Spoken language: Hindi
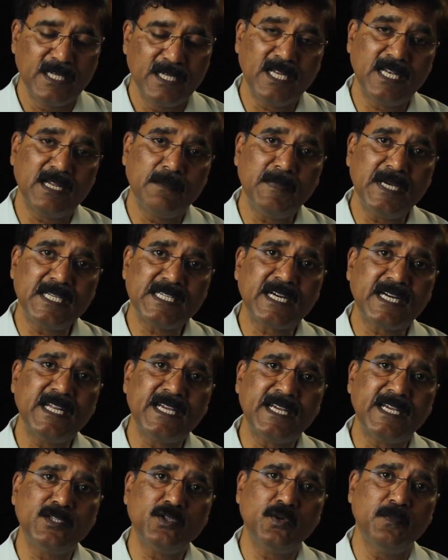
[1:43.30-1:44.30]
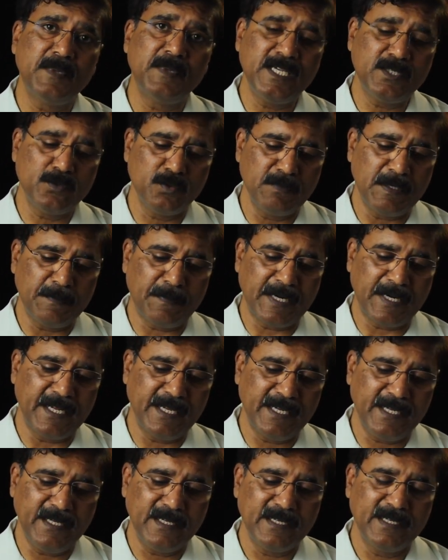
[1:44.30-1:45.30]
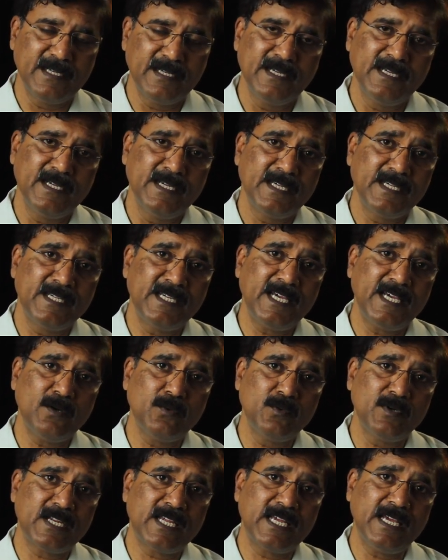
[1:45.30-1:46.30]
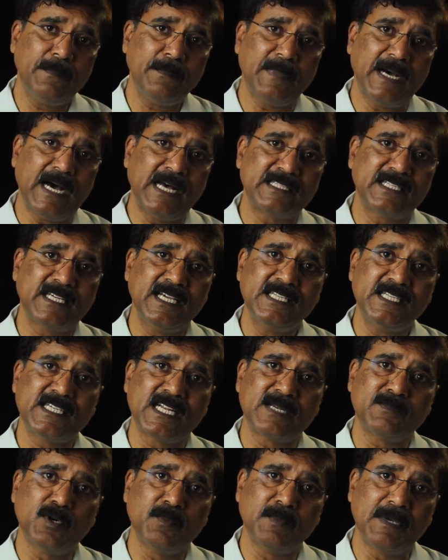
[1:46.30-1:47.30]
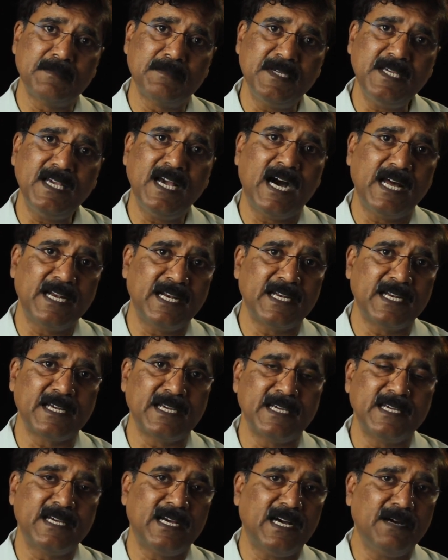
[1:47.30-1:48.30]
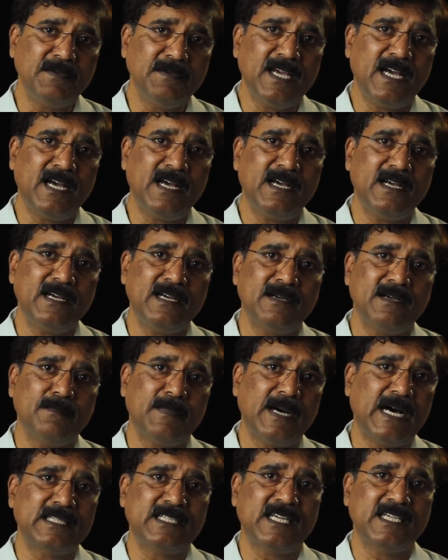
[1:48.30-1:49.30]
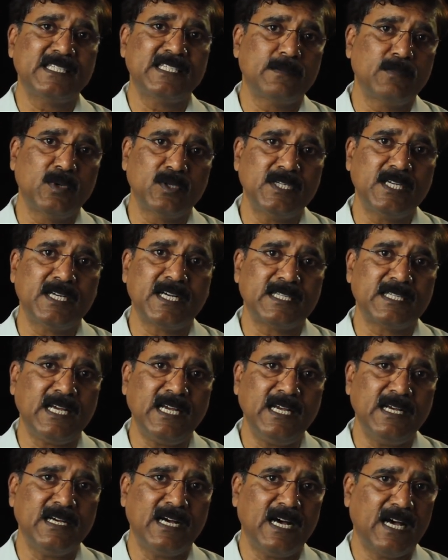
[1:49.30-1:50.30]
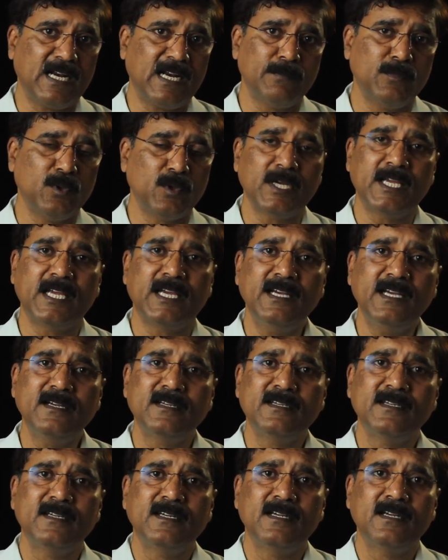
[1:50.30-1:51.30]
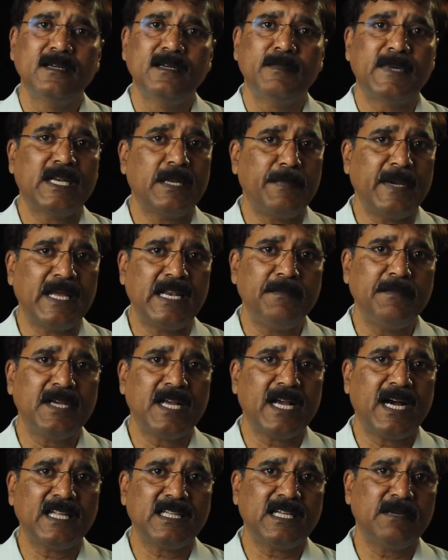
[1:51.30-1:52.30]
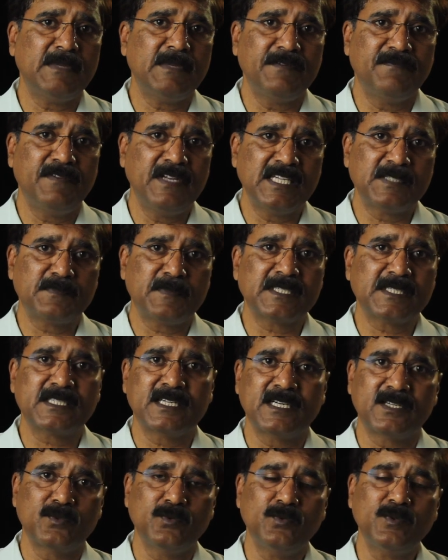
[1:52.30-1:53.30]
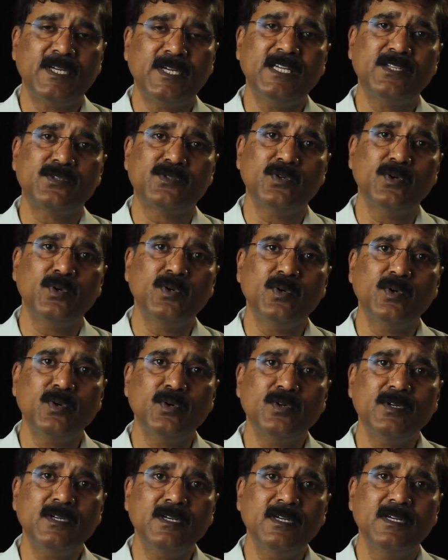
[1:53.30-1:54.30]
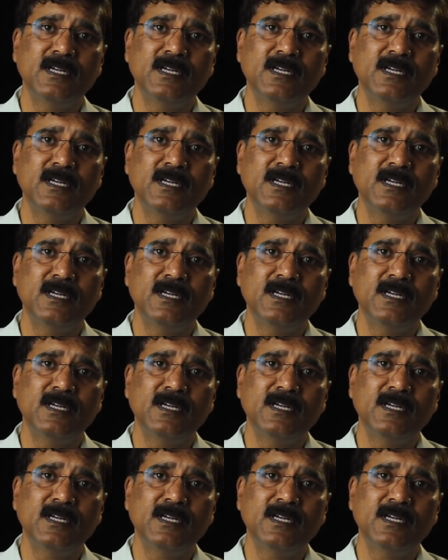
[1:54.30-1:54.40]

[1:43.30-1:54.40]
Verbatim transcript: ये लंबे झगड़े के जो बीज उनमें पड़े ये उनके बाद के जन्मों में भी आने लगे अब यहाँ बाद के जन्मों की कथा आरंभ हो गई है मैंने पहले भी कहा था मैं फिर स्पष्ट कर दूं कि जो लोग